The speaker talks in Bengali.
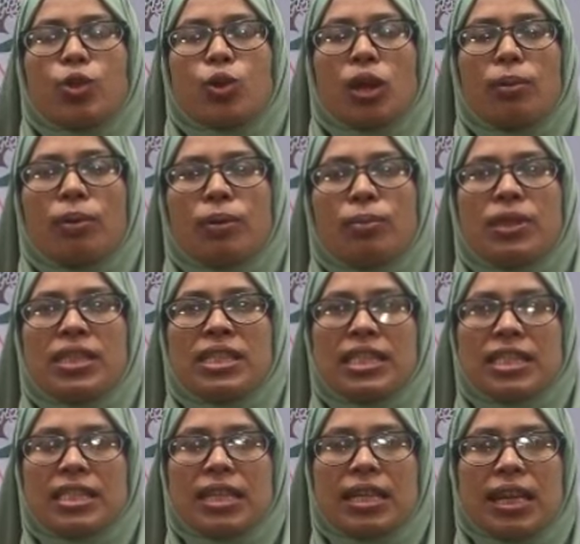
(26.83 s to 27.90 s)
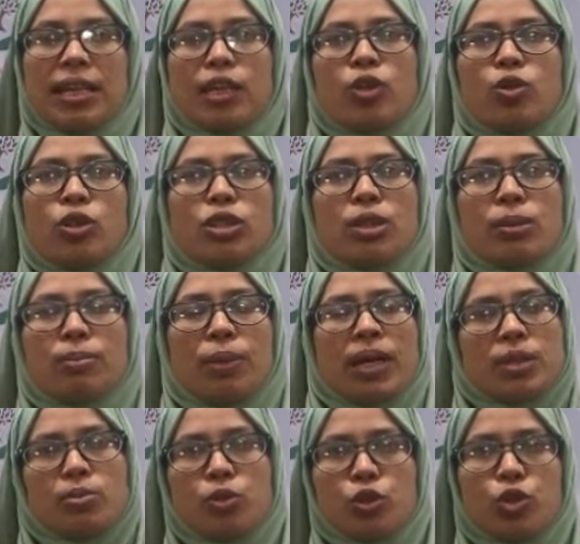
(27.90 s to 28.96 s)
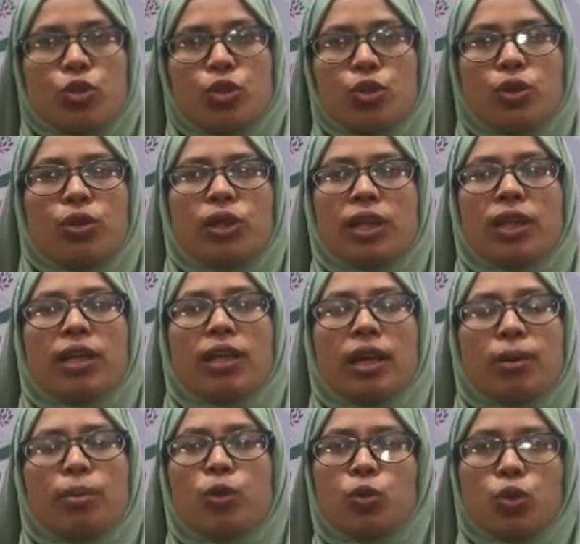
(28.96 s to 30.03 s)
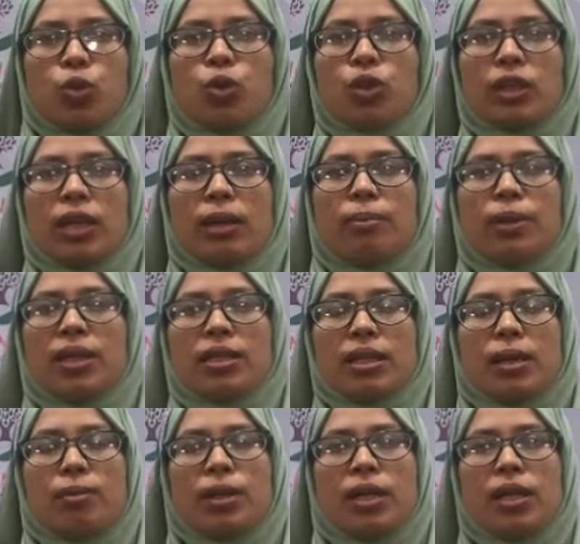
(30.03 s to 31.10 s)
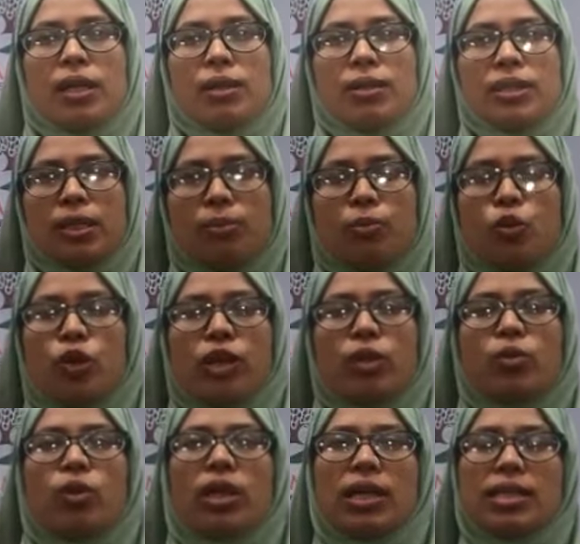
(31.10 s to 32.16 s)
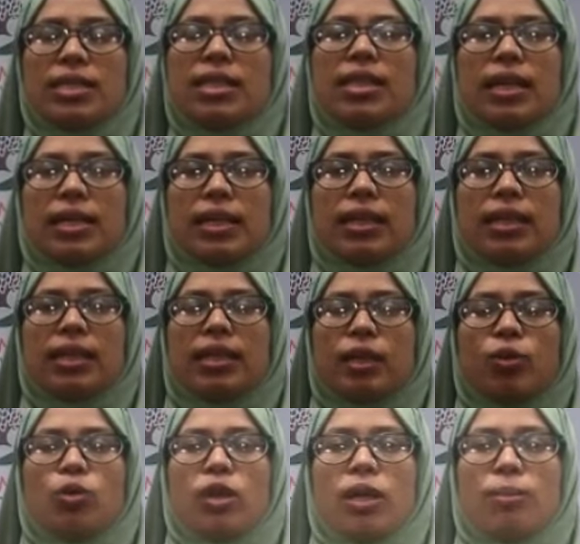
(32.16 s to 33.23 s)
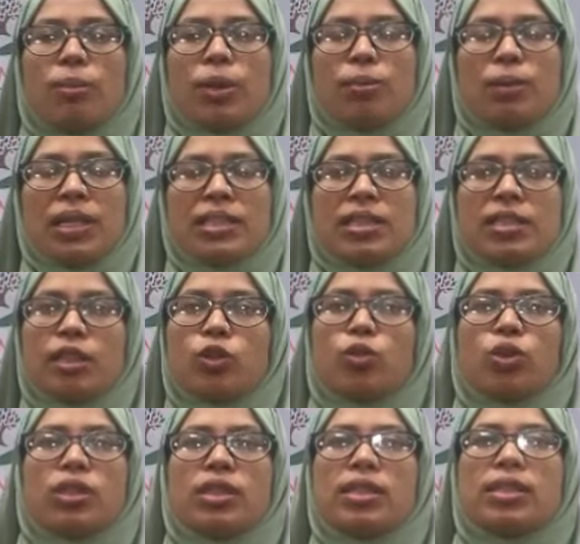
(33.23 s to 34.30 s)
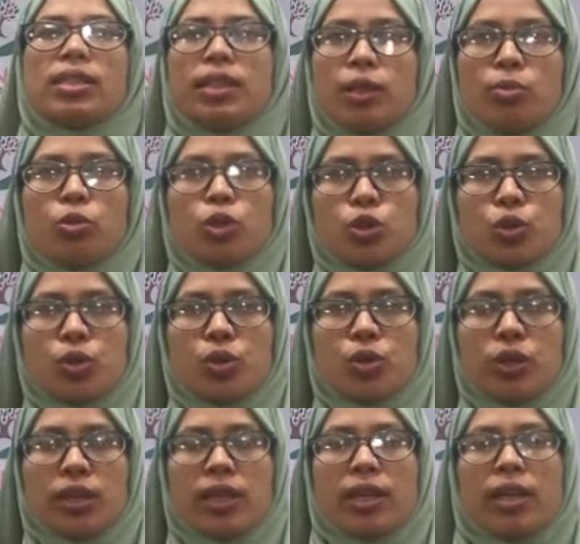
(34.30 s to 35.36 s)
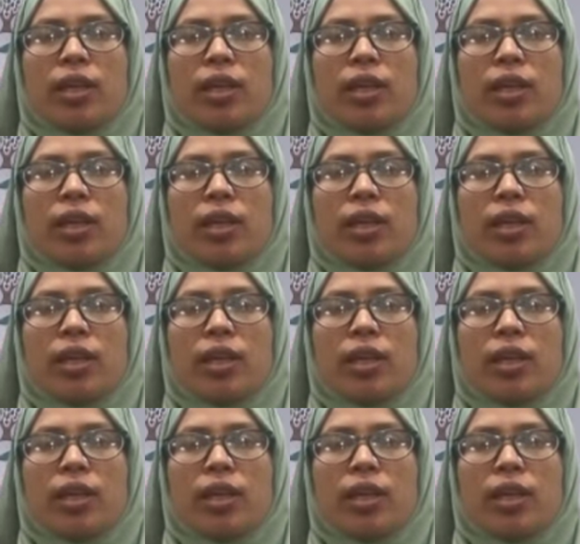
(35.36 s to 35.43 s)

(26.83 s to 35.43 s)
তো আমার বিজনেসটা রানিং হচ্ছে পাঁচ বছর ধরে আমি উদ্যোক্তা বাট আমার যে প্রোডাক্টগুলো আছে কাঁঠালের এগুলো আমি বাজারজাত করতেছি তিন বছর ধরে